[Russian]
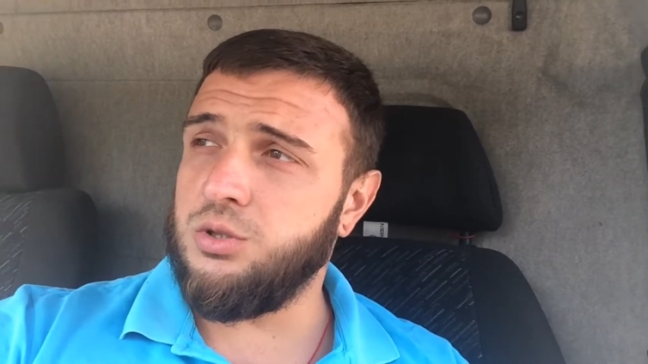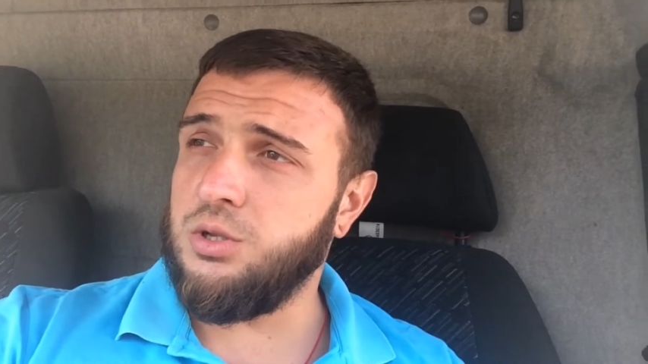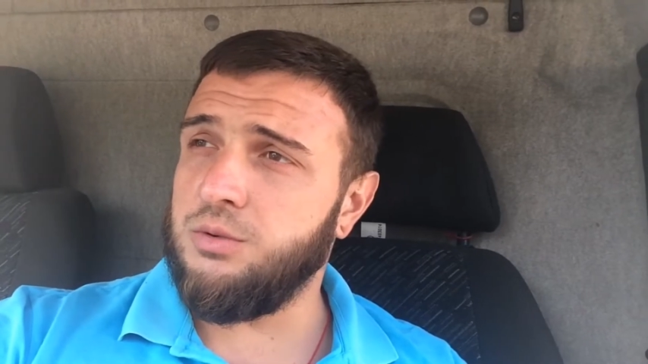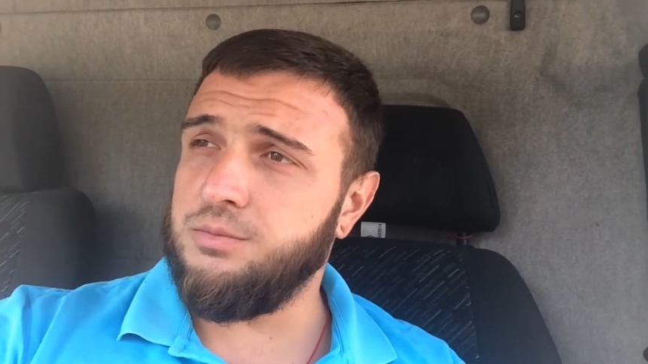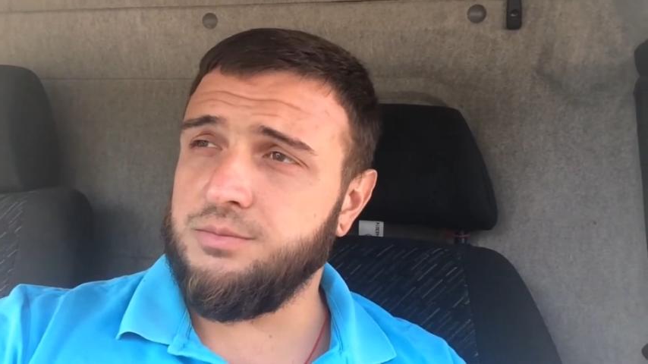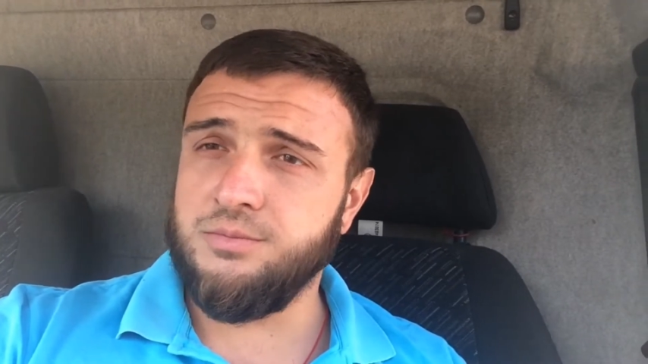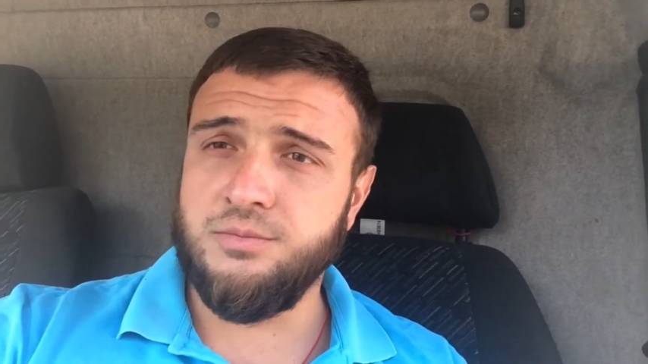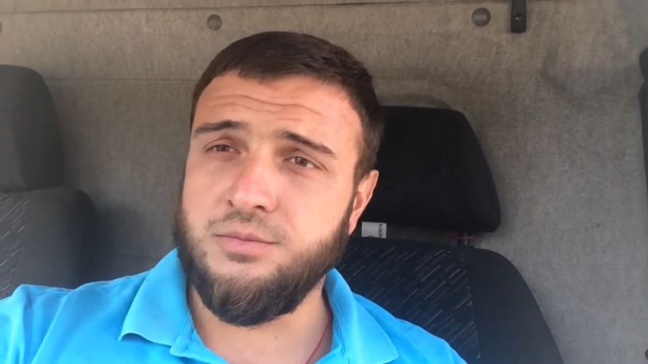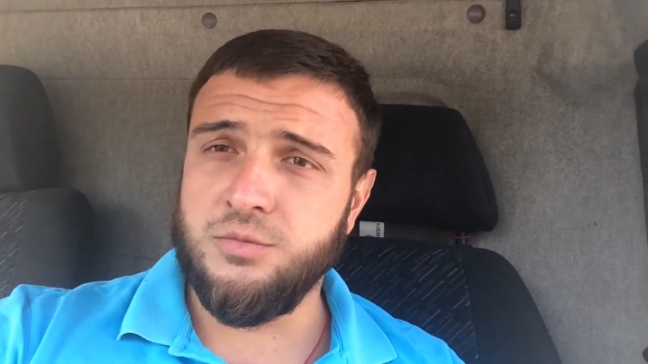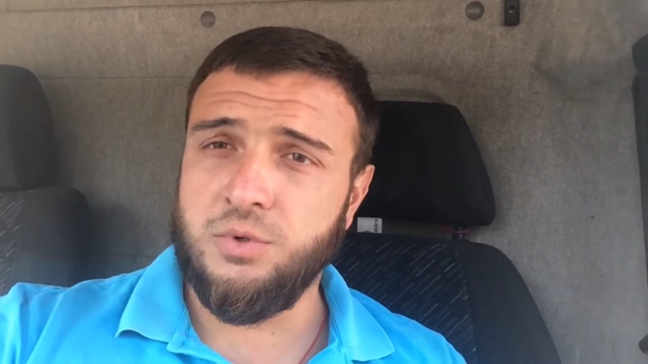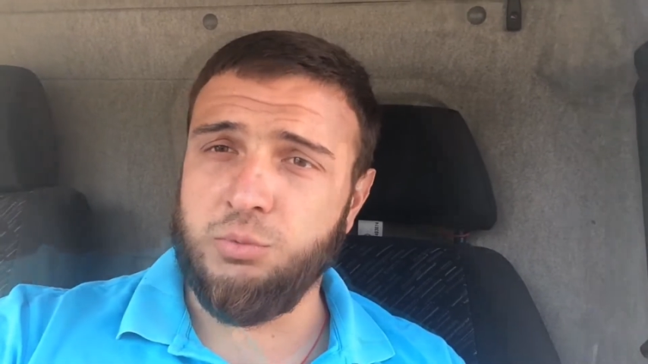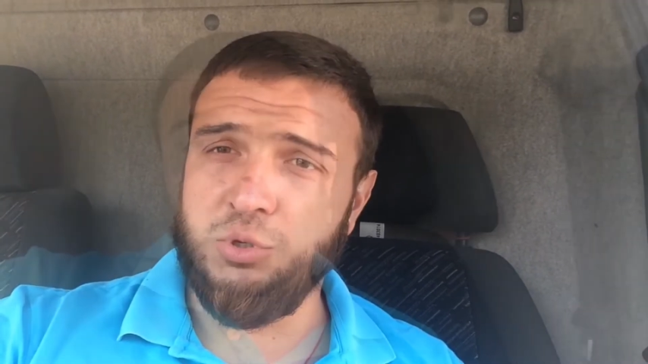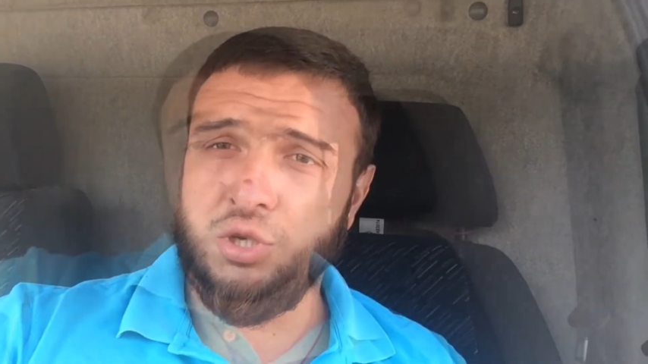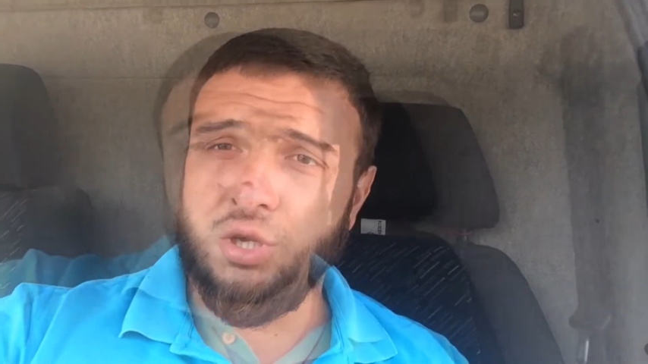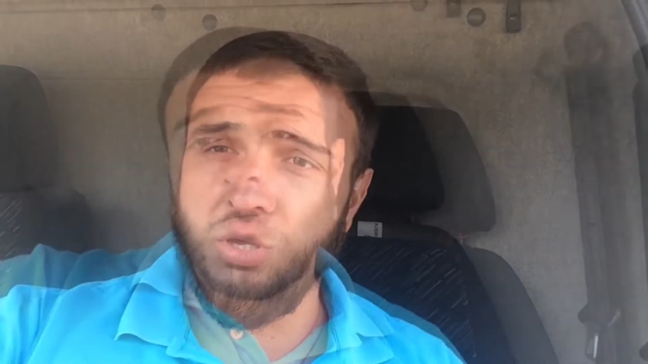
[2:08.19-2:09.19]
Там,
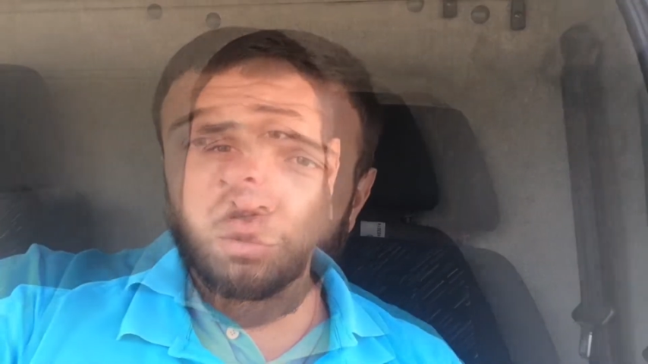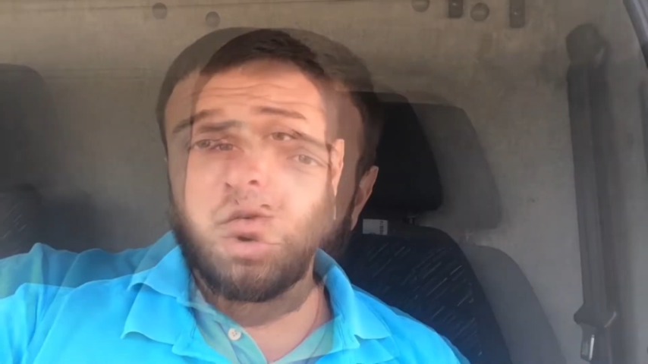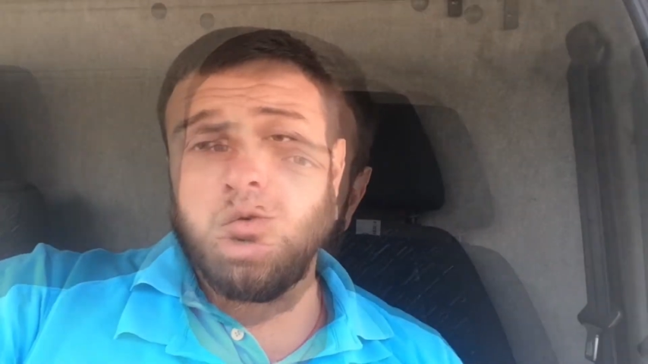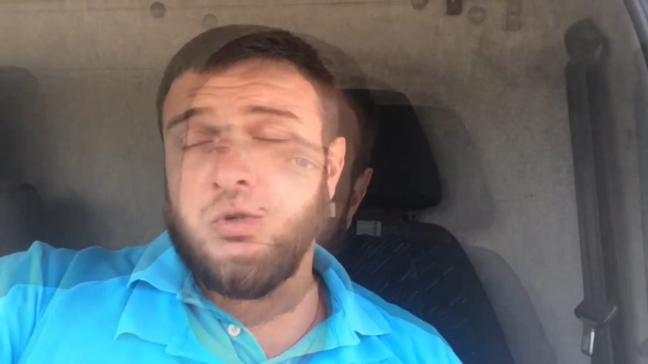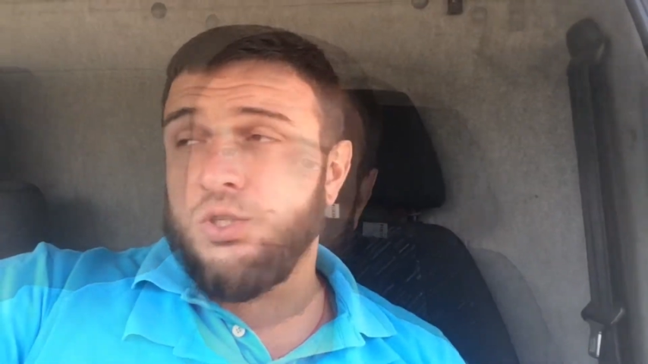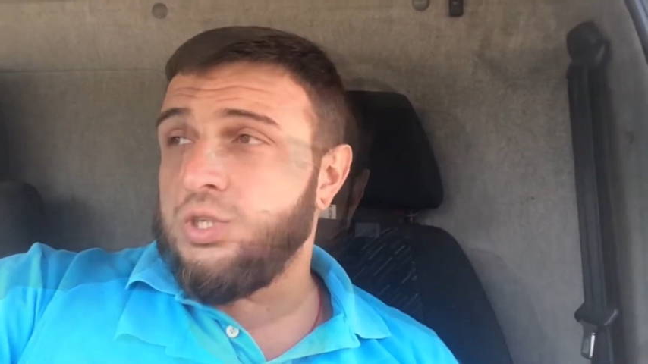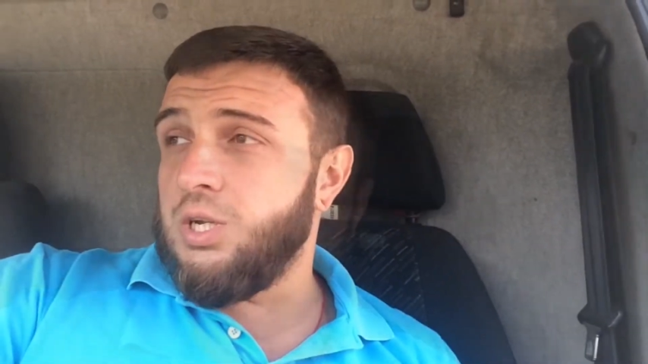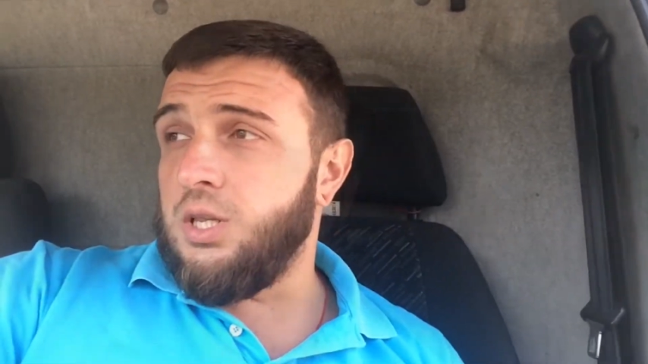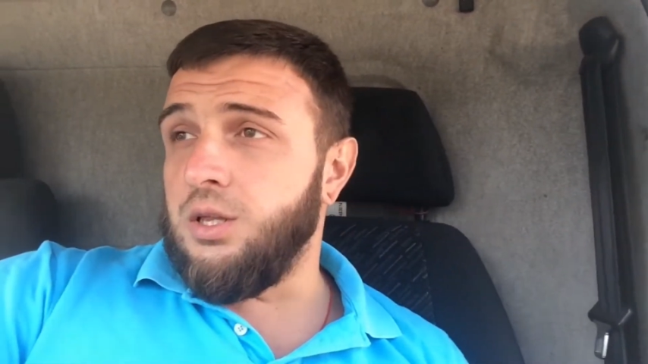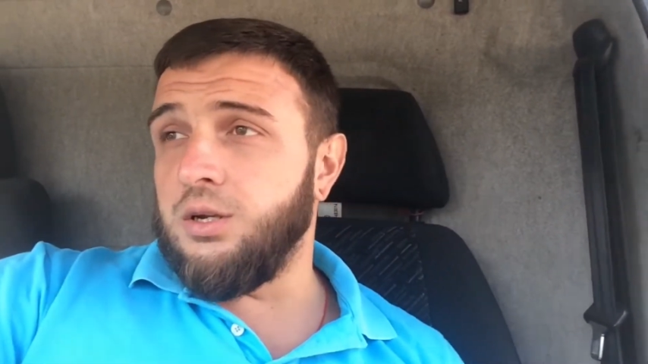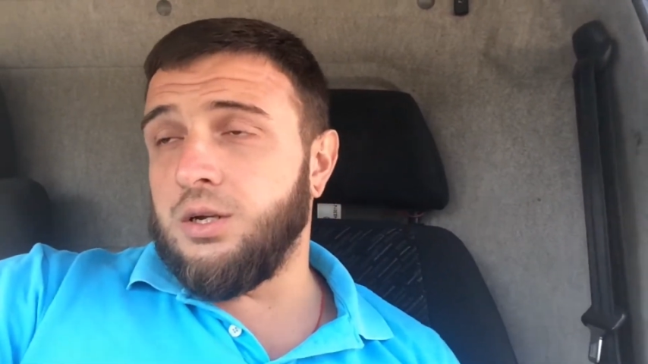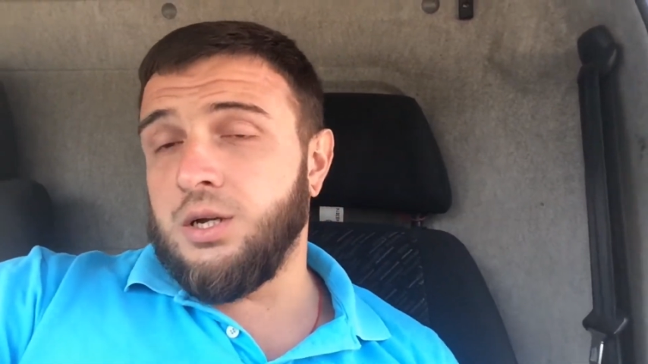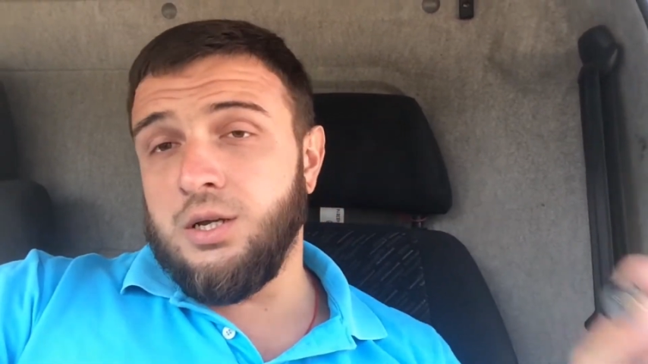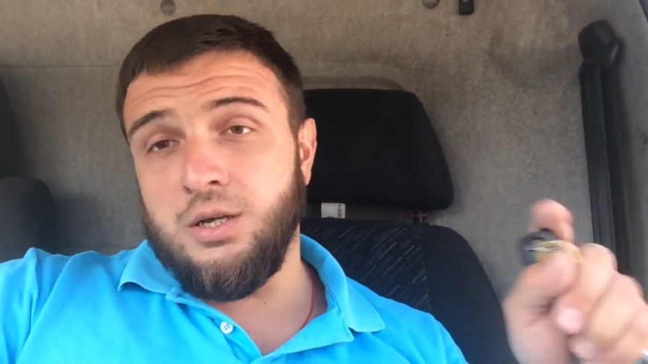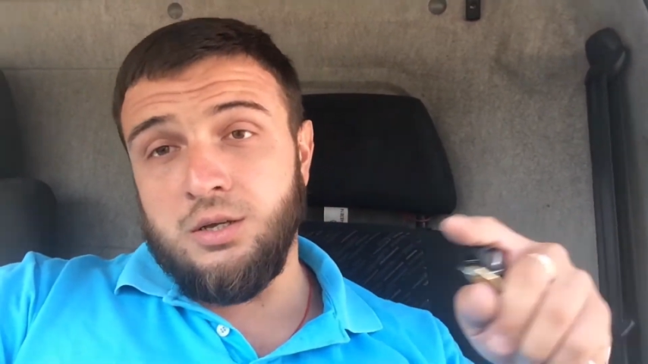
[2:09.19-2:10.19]
Почему выдавил сальник?